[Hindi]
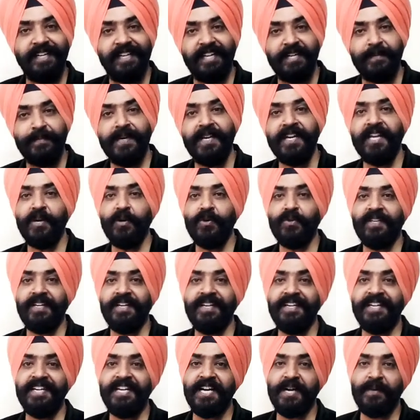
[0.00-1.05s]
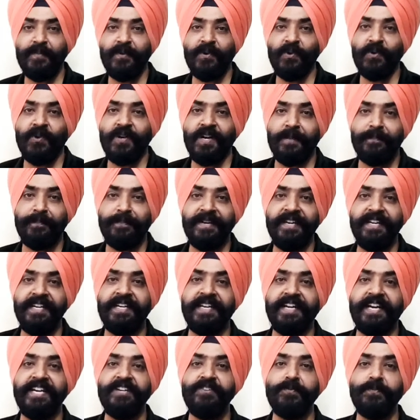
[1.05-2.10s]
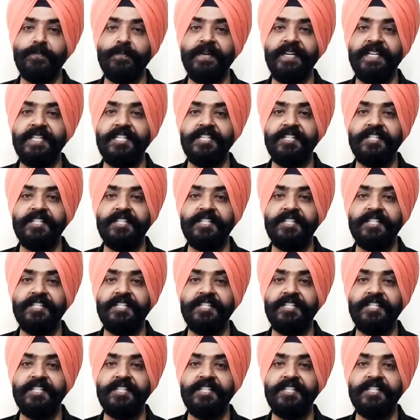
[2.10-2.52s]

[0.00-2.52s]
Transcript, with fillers: कई बार क्या होता है कि हम लोग अपनी लाइफ में